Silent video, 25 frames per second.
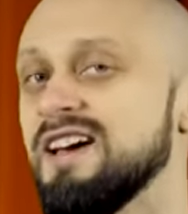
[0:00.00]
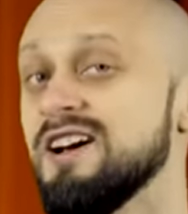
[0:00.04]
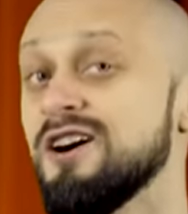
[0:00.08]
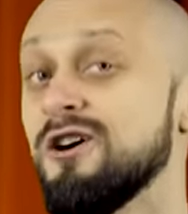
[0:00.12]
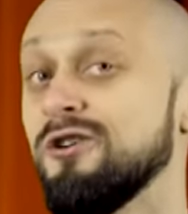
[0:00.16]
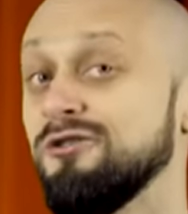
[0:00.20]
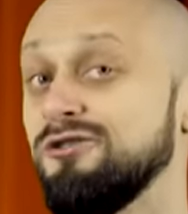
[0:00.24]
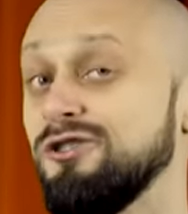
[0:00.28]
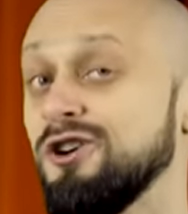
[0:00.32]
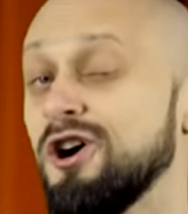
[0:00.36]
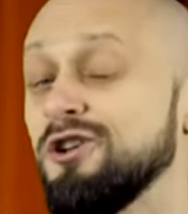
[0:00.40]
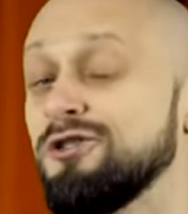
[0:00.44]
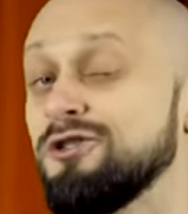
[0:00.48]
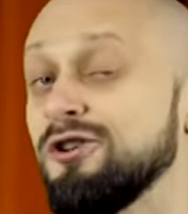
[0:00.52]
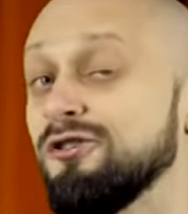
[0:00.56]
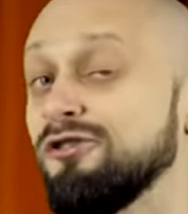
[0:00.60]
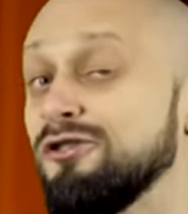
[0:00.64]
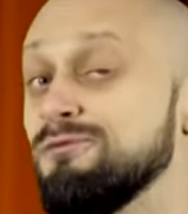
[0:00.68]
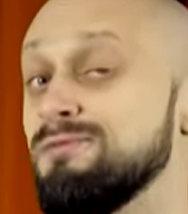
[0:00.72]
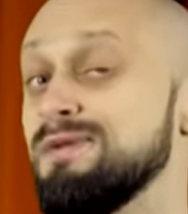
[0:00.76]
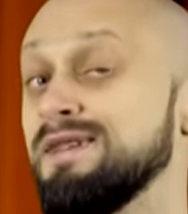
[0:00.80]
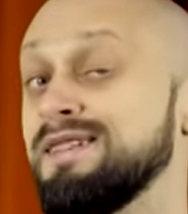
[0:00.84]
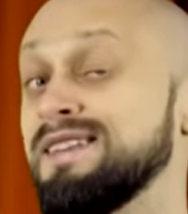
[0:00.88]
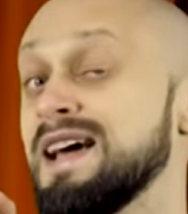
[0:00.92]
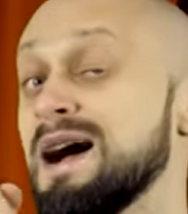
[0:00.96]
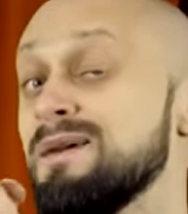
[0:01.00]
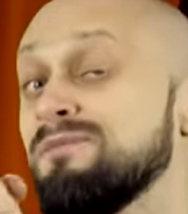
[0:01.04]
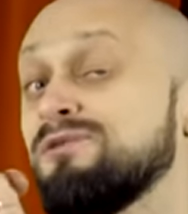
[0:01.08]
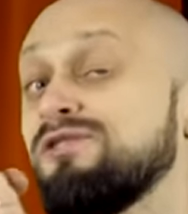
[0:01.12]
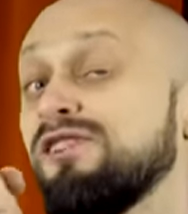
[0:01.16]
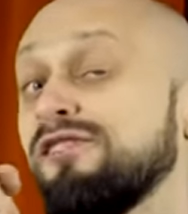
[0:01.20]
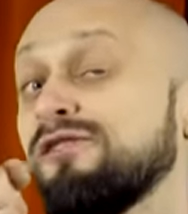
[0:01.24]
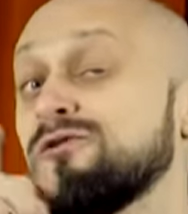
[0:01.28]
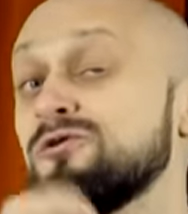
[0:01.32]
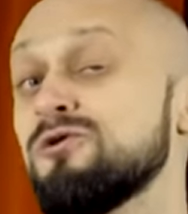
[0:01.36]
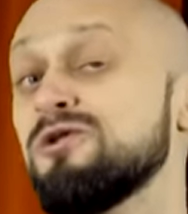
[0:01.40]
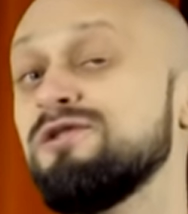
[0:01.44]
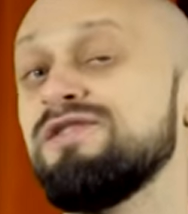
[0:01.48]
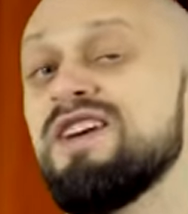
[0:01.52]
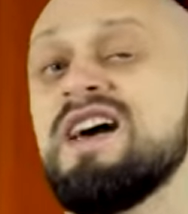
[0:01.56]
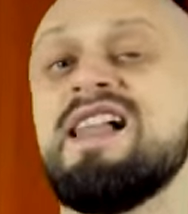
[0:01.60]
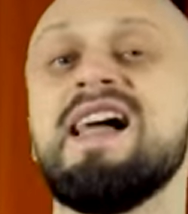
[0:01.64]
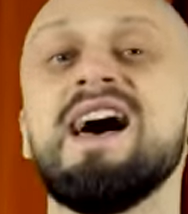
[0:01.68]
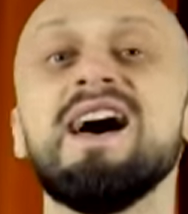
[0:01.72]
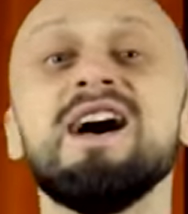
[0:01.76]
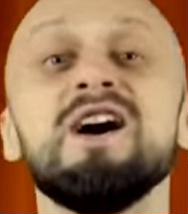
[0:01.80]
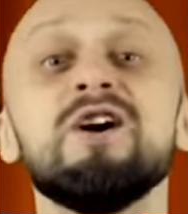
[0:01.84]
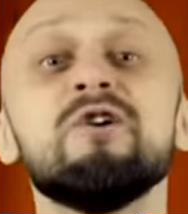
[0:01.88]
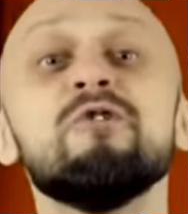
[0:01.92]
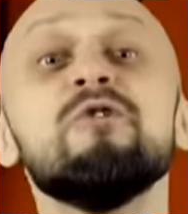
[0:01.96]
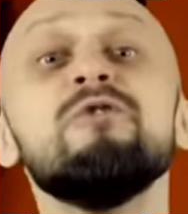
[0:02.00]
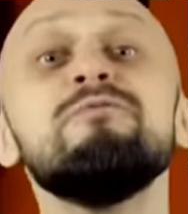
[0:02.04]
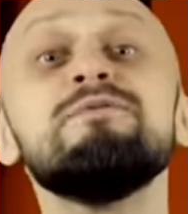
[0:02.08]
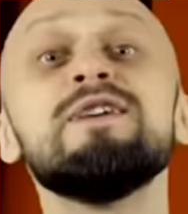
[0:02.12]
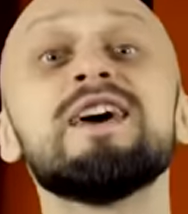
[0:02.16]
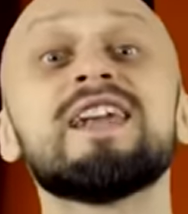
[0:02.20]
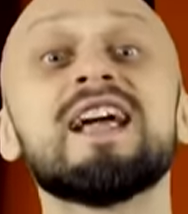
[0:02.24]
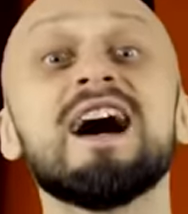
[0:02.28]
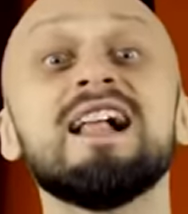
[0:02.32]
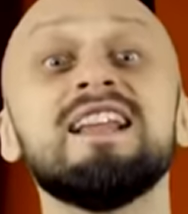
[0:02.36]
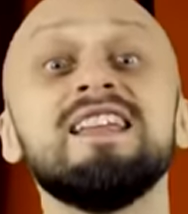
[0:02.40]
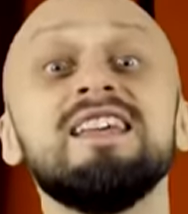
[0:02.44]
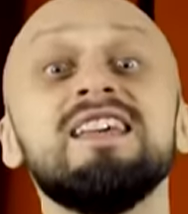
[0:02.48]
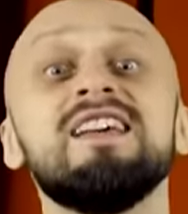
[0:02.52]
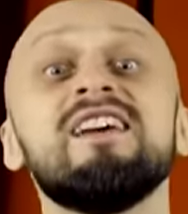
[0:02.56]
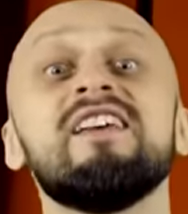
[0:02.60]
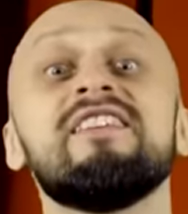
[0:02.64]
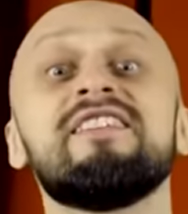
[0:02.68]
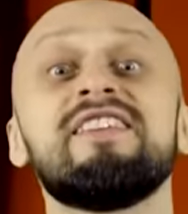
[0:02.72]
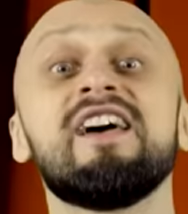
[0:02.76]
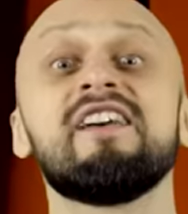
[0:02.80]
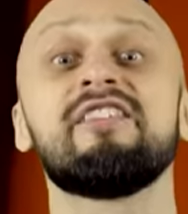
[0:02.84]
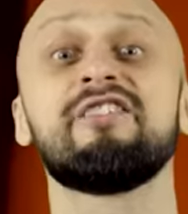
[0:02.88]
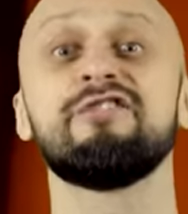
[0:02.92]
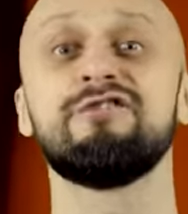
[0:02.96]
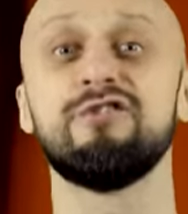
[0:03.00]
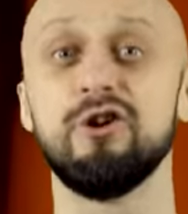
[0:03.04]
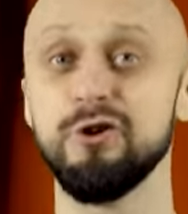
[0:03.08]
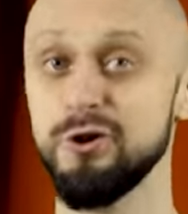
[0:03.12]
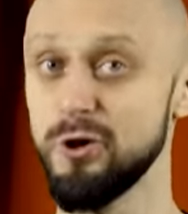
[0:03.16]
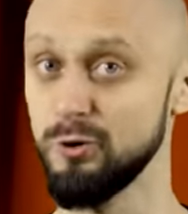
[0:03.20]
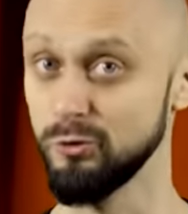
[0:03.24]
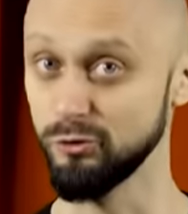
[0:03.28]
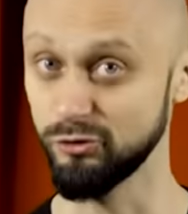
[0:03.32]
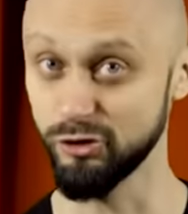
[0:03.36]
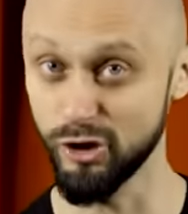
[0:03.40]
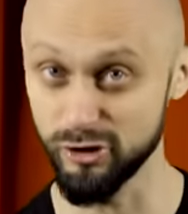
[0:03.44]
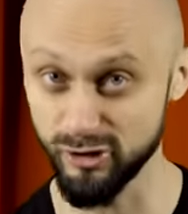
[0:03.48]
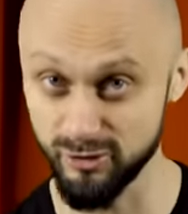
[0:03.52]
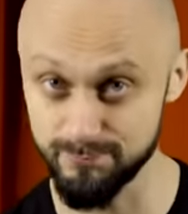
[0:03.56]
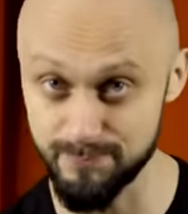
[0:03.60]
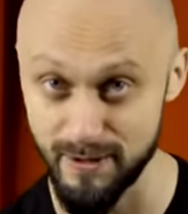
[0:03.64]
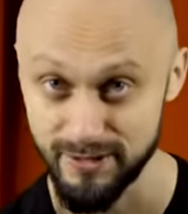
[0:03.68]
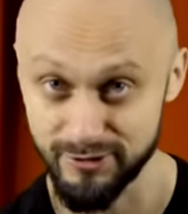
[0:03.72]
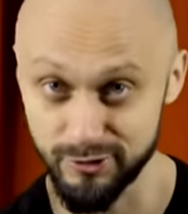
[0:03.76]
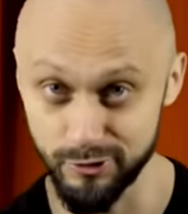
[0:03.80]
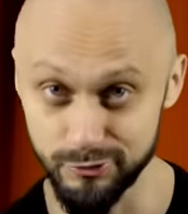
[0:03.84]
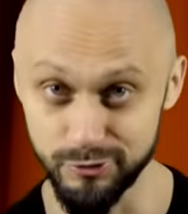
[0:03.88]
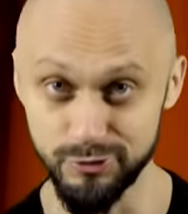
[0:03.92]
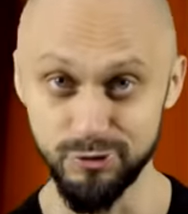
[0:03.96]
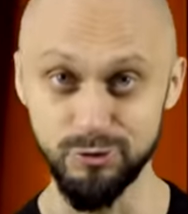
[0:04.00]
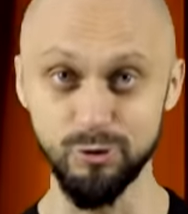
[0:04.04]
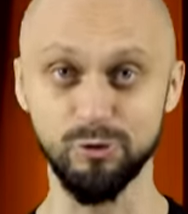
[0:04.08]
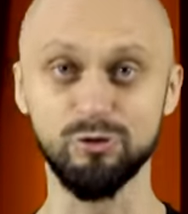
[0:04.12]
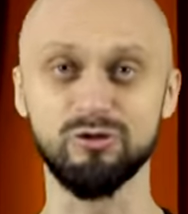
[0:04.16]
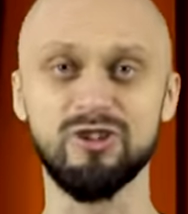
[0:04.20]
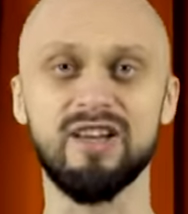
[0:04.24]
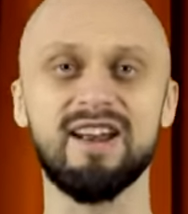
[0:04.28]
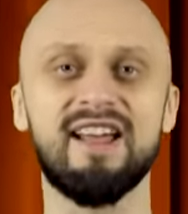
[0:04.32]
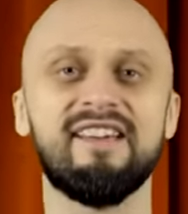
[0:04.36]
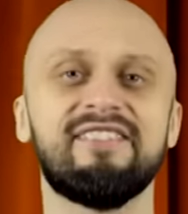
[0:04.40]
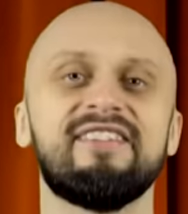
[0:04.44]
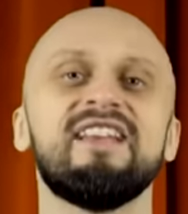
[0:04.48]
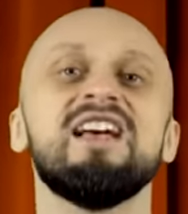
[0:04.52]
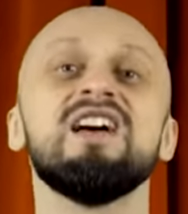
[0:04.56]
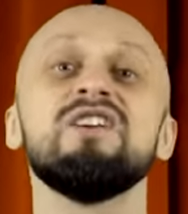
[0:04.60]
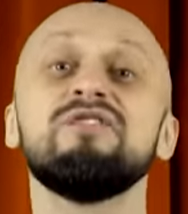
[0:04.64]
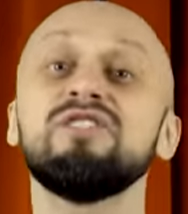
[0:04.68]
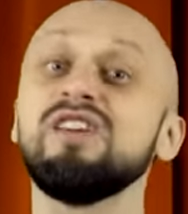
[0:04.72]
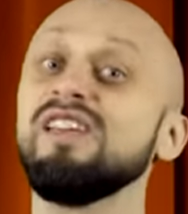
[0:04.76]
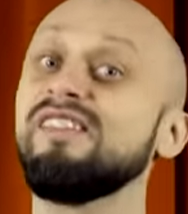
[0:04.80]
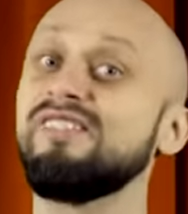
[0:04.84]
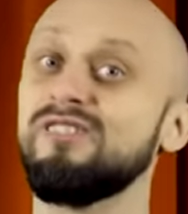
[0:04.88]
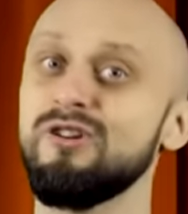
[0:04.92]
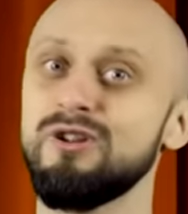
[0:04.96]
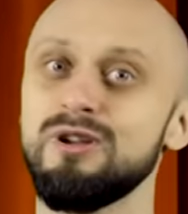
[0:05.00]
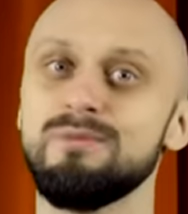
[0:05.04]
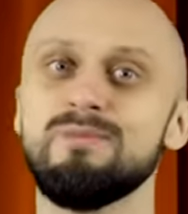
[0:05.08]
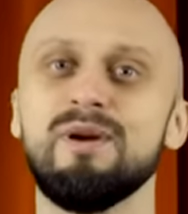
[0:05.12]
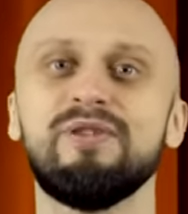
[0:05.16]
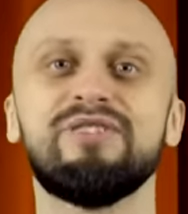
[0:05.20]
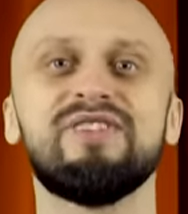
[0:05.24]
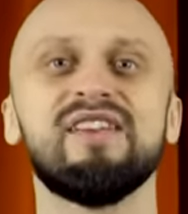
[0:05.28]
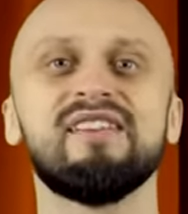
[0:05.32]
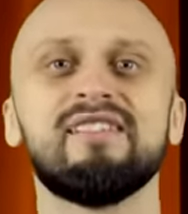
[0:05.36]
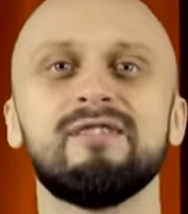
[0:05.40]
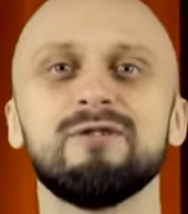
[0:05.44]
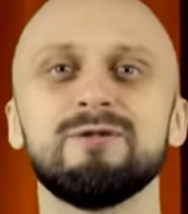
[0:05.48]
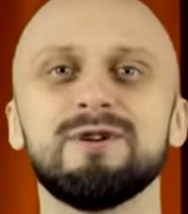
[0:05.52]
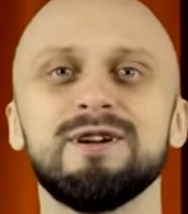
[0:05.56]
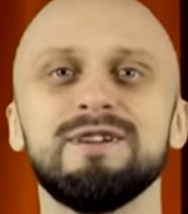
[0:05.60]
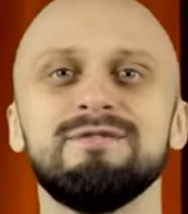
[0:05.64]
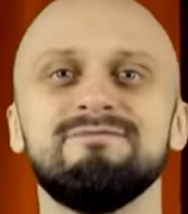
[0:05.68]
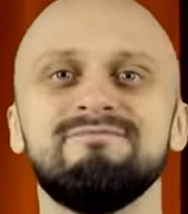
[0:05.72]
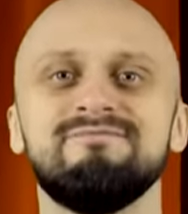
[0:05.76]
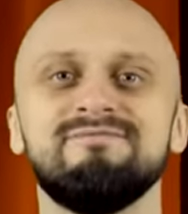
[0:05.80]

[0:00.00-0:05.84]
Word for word: Chodzi o to, żeby tamci skurwiele umierali za swoją. George Patton już teraz w historii bez cenzury.